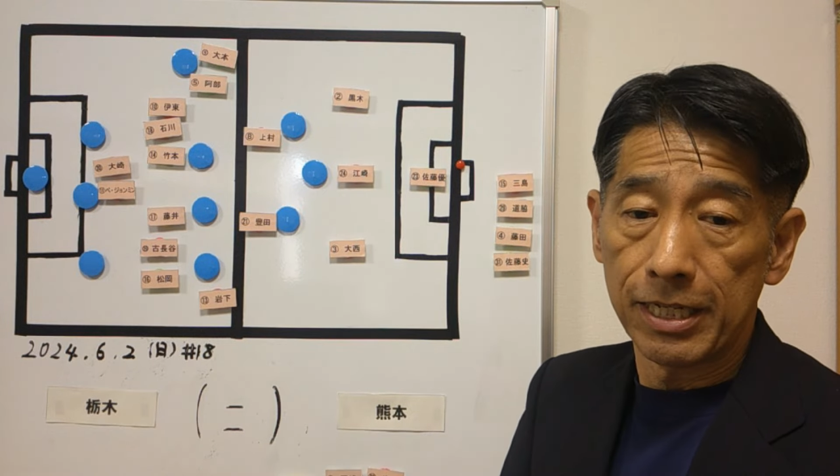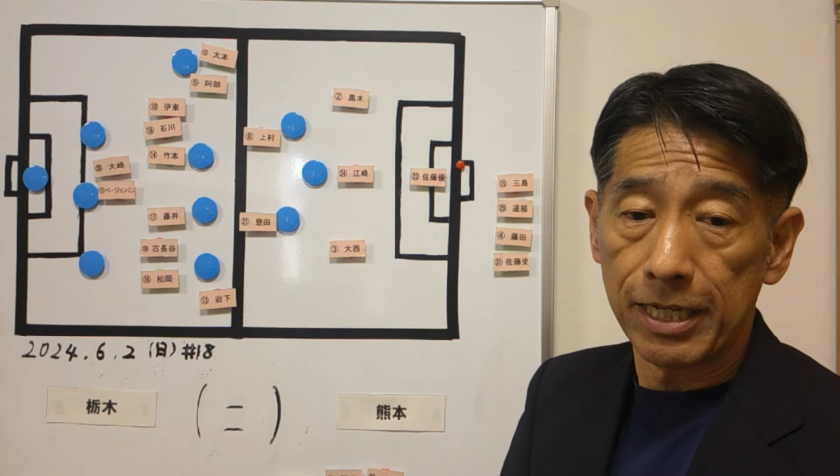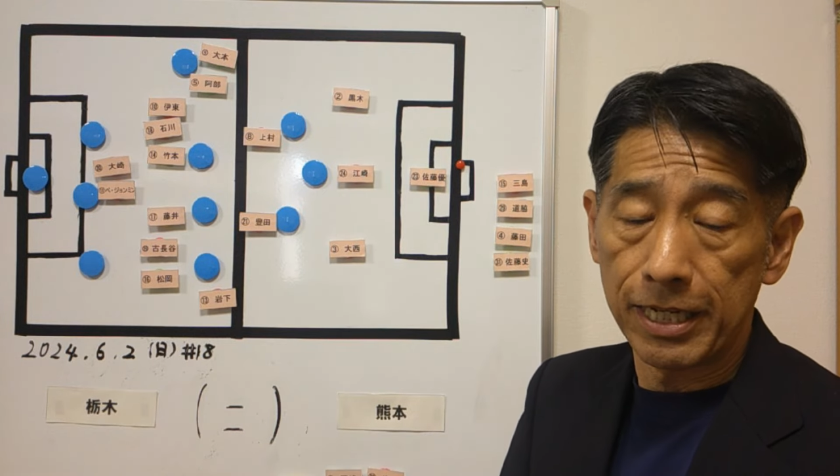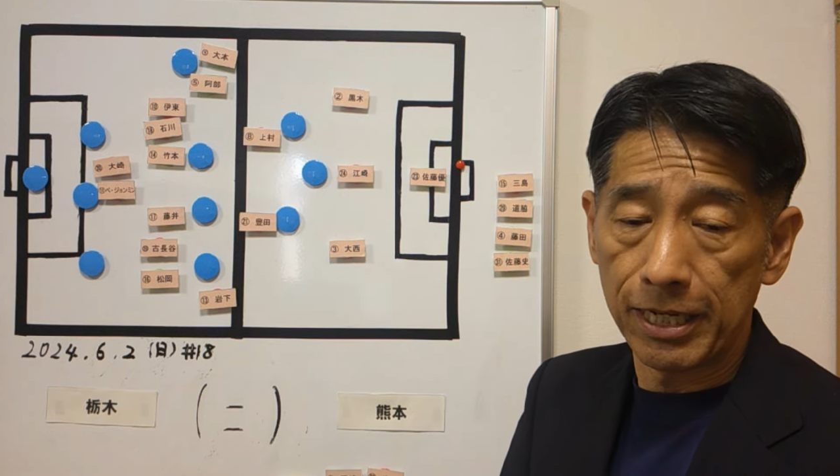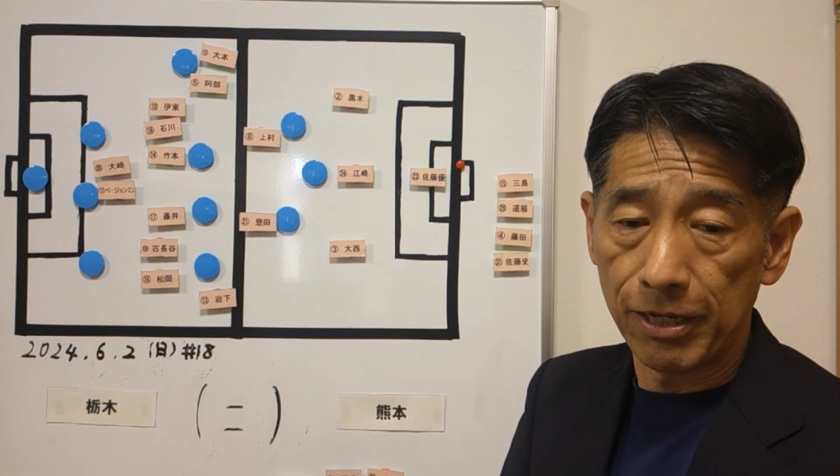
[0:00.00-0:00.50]

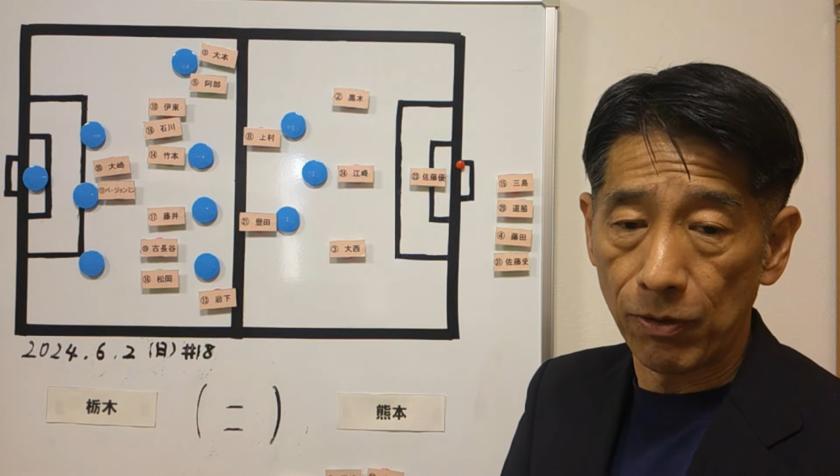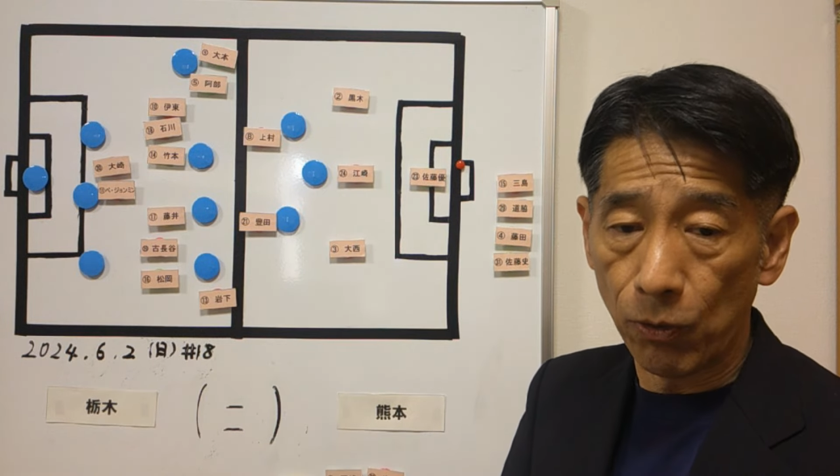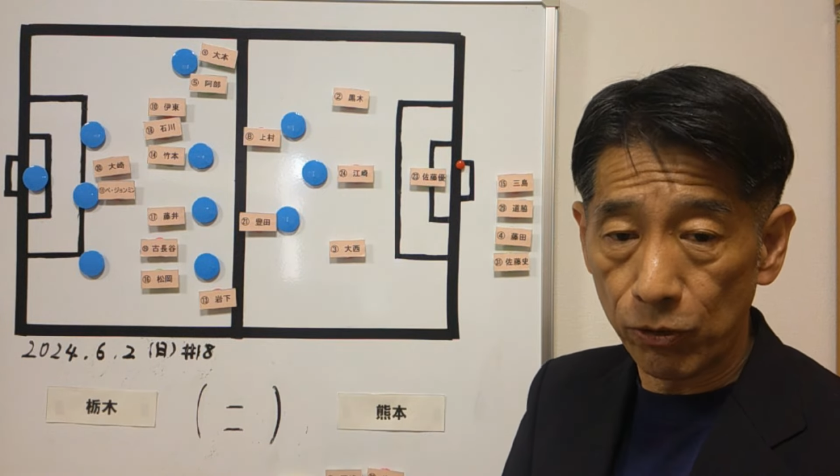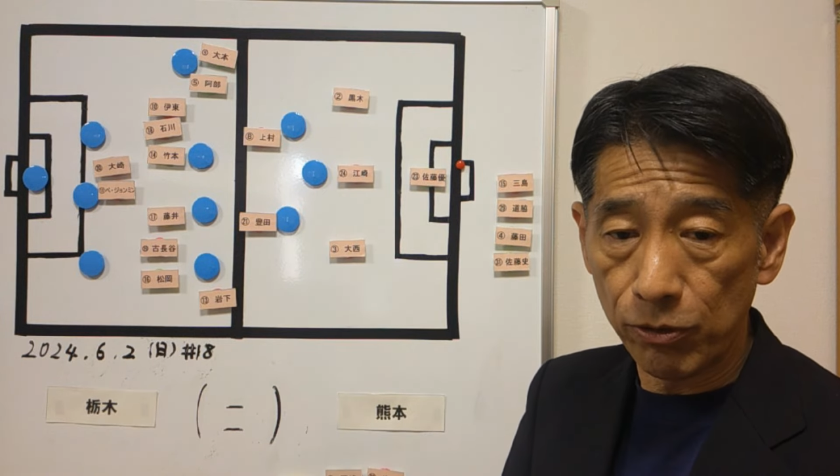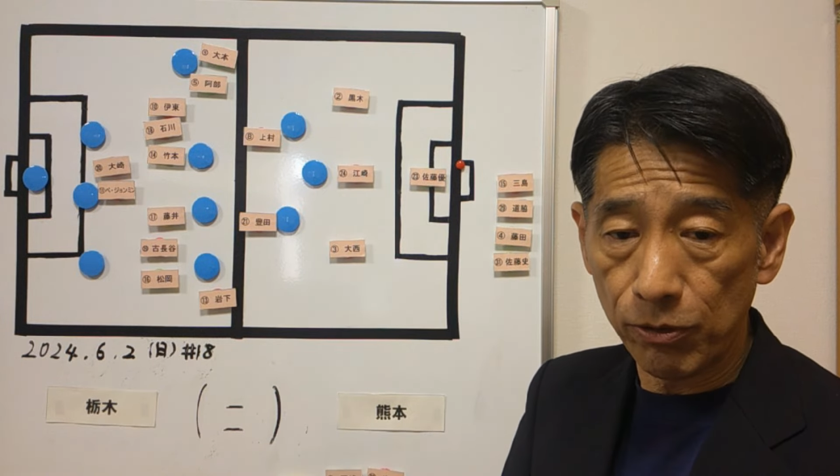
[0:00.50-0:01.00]
えー、
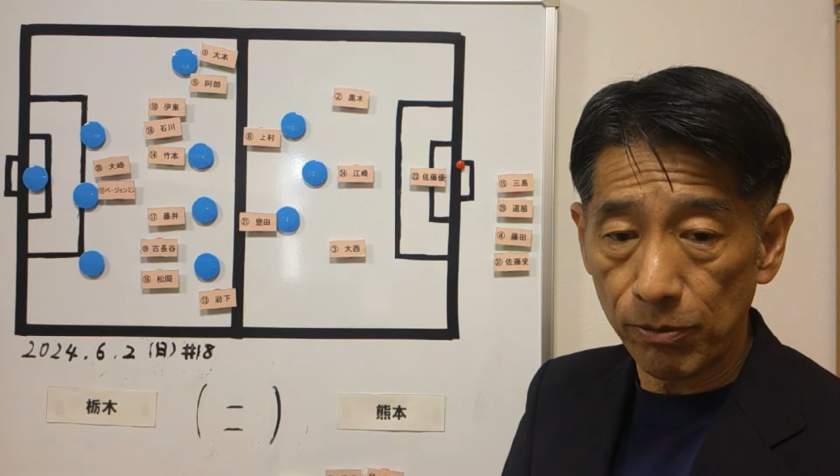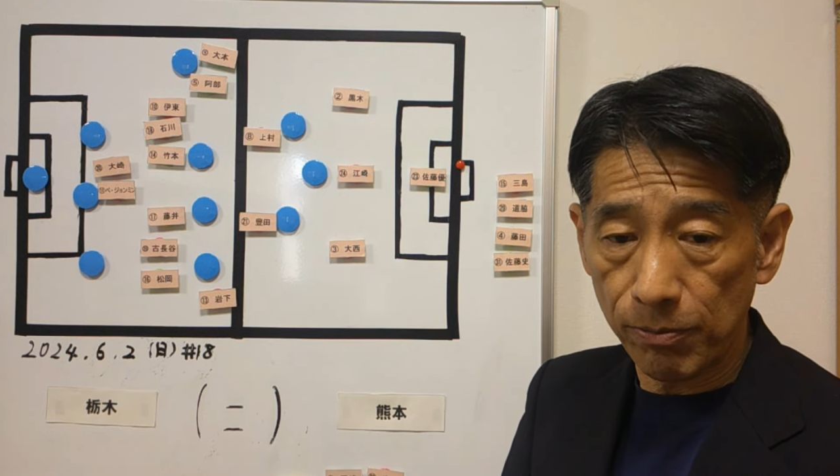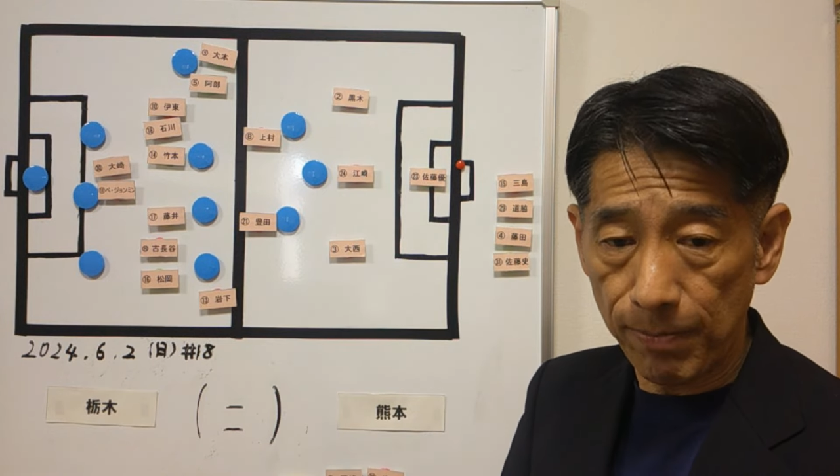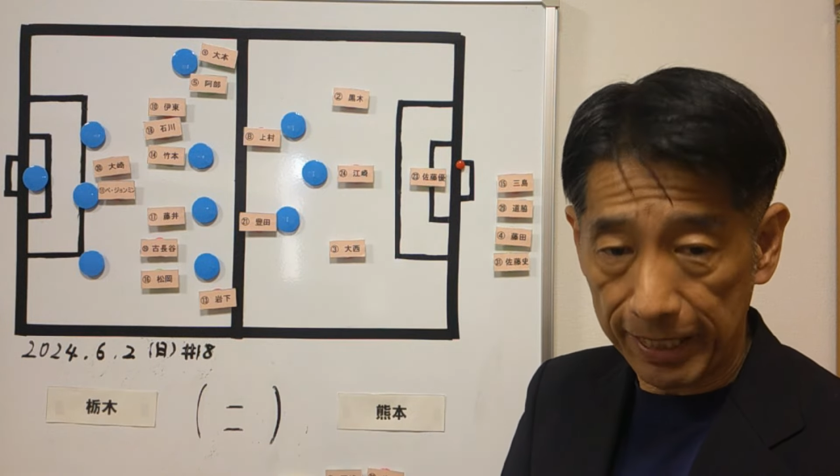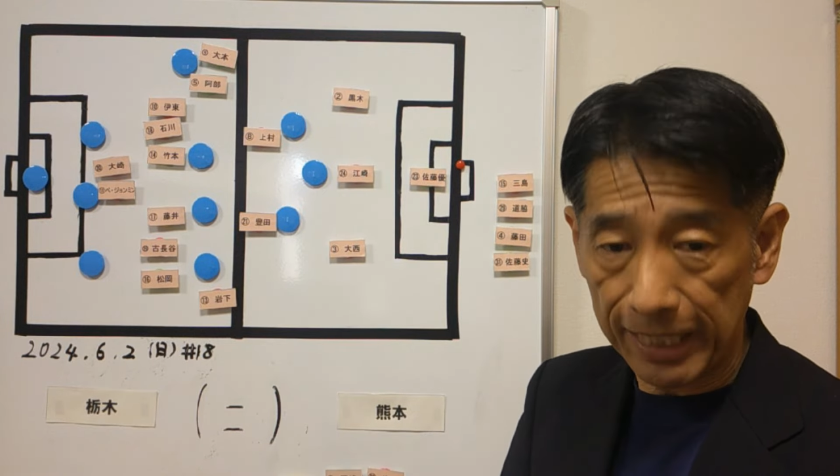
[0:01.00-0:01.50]
オール
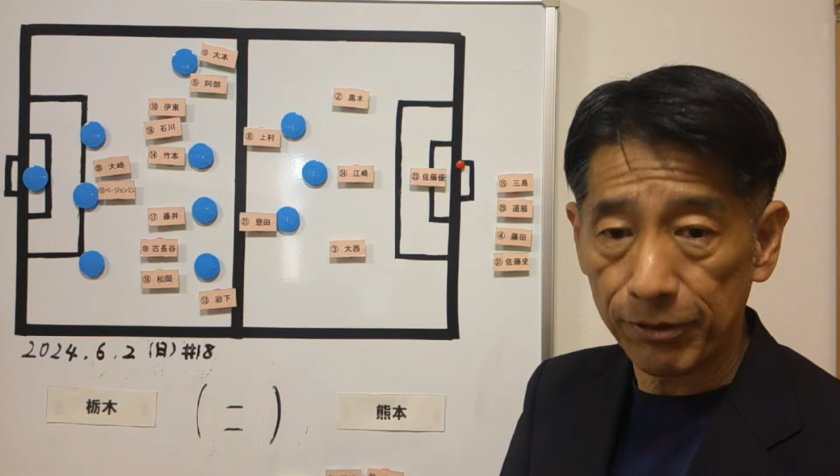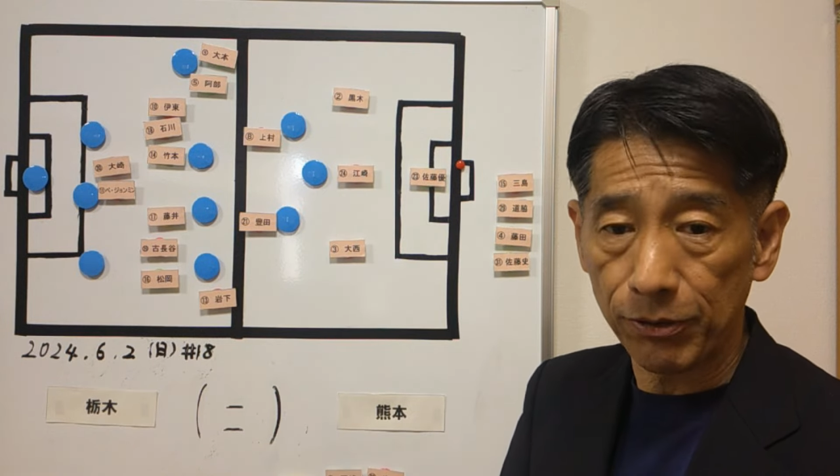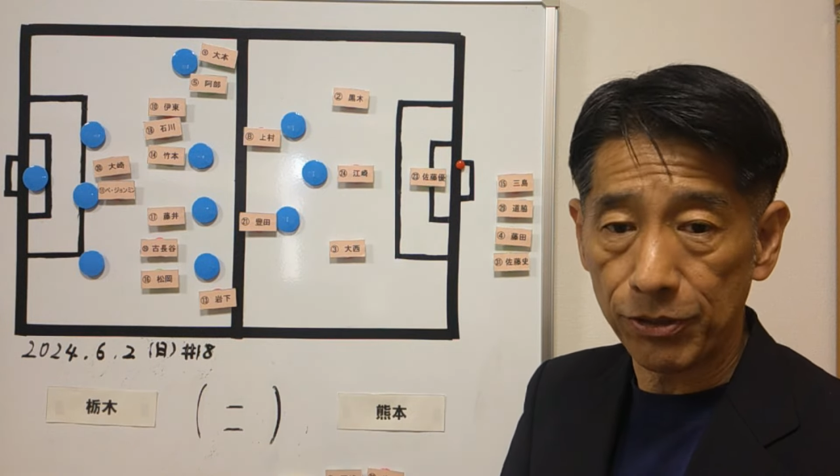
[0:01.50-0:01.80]
負けと